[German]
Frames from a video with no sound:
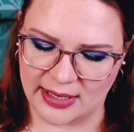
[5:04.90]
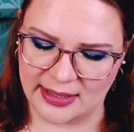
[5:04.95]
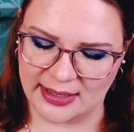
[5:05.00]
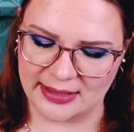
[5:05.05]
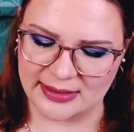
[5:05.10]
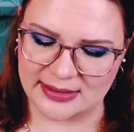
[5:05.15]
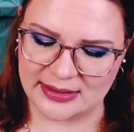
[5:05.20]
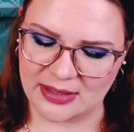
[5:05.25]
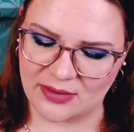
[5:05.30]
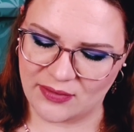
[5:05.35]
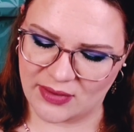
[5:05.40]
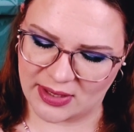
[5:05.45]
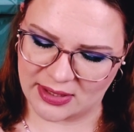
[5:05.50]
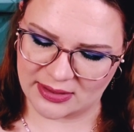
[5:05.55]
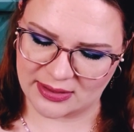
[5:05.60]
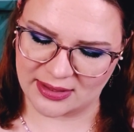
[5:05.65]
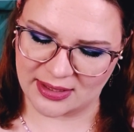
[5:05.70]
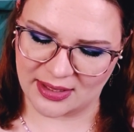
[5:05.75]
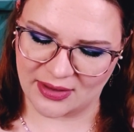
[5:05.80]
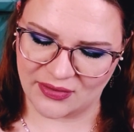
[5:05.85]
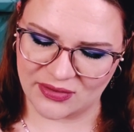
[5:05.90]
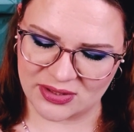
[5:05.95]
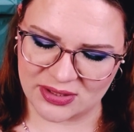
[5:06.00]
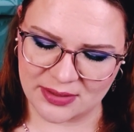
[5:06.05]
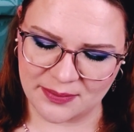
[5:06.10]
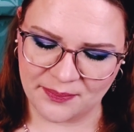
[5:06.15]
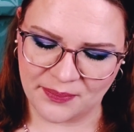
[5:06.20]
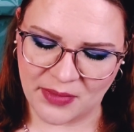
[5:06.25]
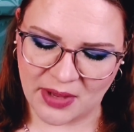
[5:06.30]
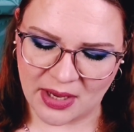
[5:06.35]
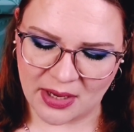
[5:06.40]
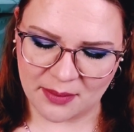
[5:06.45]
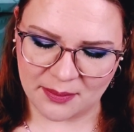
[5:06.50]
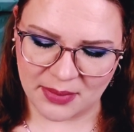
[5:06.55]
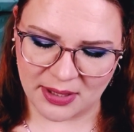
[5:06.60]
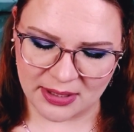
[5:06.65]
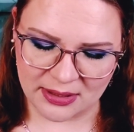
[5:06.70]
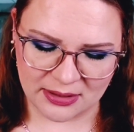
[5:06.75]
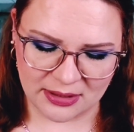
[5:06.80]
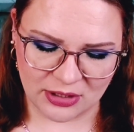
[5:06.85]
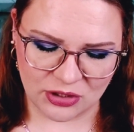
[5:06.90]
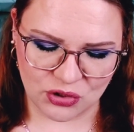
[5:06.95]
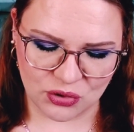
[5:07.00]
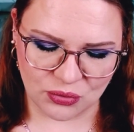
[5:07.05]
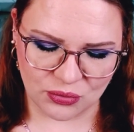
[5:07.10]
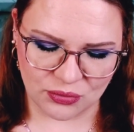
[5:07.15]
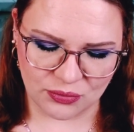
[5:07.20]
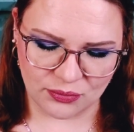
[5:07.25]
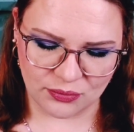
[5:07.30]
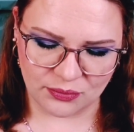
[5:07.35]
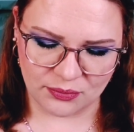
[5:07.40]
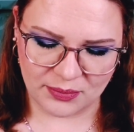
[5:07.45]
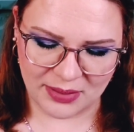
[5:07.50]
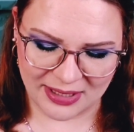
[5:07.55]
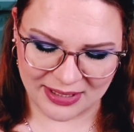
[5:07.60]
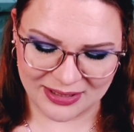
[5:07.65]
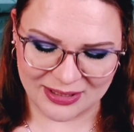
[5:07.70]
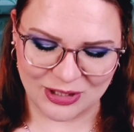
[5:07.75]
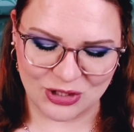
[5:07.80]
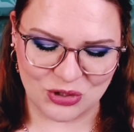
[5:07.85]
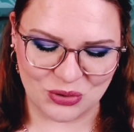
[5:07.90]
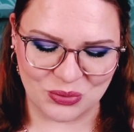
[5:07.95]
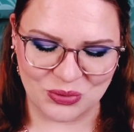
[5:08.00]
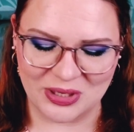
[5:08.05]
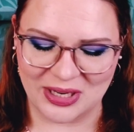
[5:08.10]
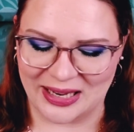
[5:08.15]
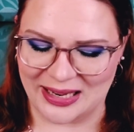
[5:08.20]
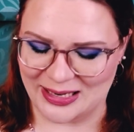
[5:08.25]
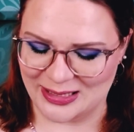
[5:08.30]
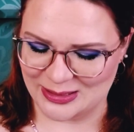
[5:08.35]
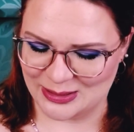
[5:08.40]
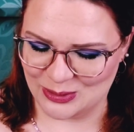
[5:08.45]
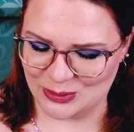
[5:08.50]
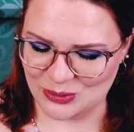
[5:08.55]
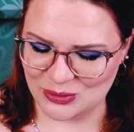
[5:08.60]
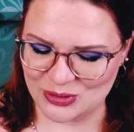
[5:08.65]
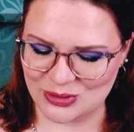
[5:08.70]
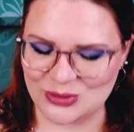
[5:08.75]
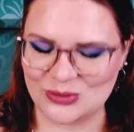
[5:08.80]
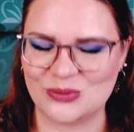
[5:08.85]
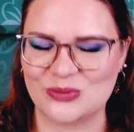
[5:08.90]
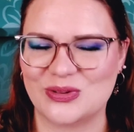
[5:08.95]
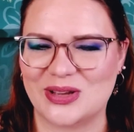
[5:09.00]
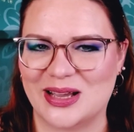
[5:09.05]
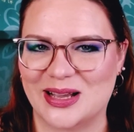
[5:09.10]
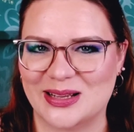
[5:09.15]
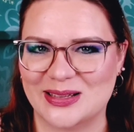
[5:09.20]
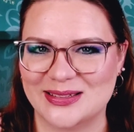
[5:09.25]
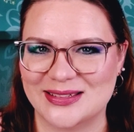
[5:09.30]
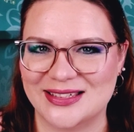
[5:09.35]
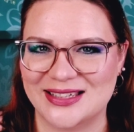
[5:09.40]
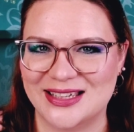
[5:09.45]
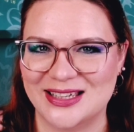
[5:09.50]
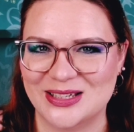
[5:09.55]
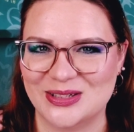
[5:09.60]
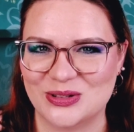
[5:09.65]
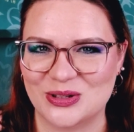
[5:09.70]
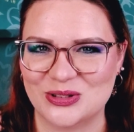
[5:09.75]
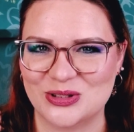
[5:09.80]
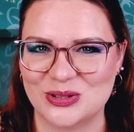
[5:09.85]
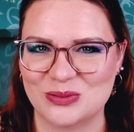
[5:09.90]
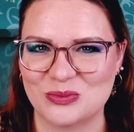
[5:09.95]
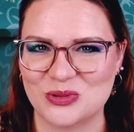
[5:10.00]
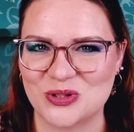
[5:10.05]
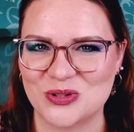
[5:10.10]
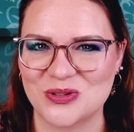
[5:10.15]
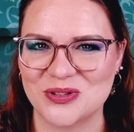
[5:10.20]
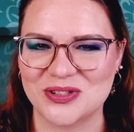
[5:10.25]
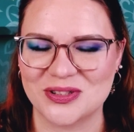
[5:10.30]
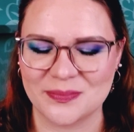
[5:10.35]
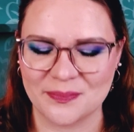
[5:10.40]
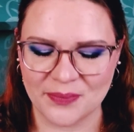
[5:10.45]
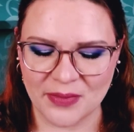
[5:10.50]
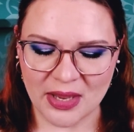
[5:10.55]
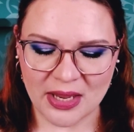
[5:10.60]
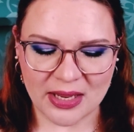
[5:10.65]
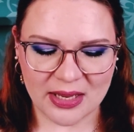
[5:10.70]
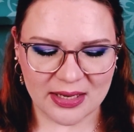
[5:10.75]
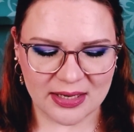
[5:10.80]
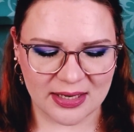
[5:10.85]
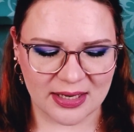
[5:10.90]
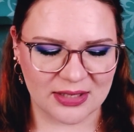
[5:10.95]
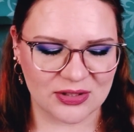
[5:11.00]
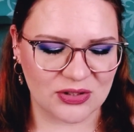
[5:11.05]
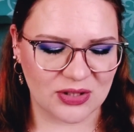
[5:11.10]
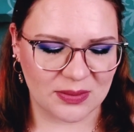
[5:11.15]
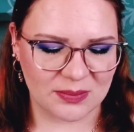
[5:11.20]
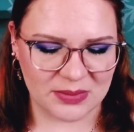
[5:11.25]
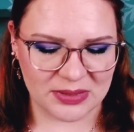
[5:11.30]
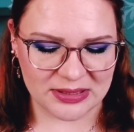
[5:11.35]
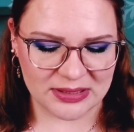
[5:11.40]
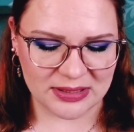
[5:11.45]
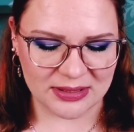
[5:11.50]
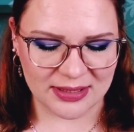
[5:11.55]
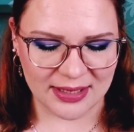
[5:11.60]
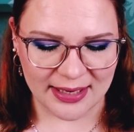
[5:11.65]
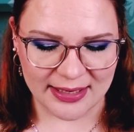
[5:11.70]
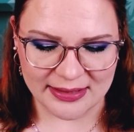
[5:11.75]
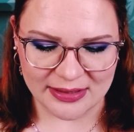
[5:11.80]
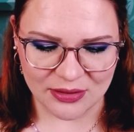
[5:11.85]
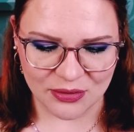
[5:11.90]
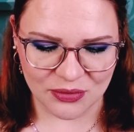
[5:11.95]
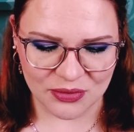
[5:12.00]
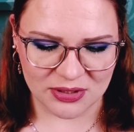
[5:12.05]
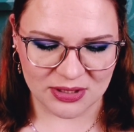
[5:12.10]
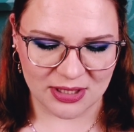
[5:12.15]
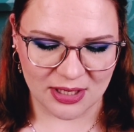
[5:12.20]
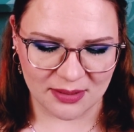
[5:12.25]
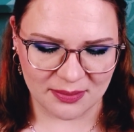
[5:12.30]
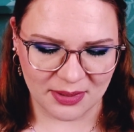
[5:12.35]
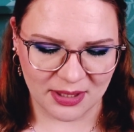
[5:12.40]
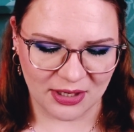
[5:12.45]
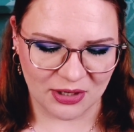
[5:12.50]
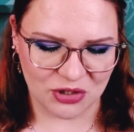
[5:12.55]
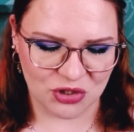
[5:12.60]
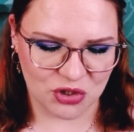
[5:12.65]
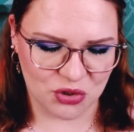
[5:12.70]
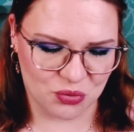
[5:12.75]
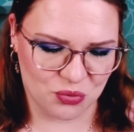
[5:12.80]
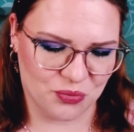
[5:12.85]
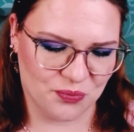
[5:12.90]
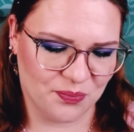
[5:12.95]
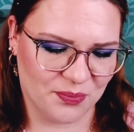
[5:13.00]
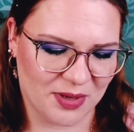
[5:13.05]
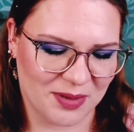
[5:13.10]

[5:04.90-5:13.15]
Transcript: Highlights erwarten darfst. Pack dich schon packt ihr schon die Reiselust? Fragen sie hier noch zum Schluss. Ja, so ein bisschen Reiselust habe ich ja schon.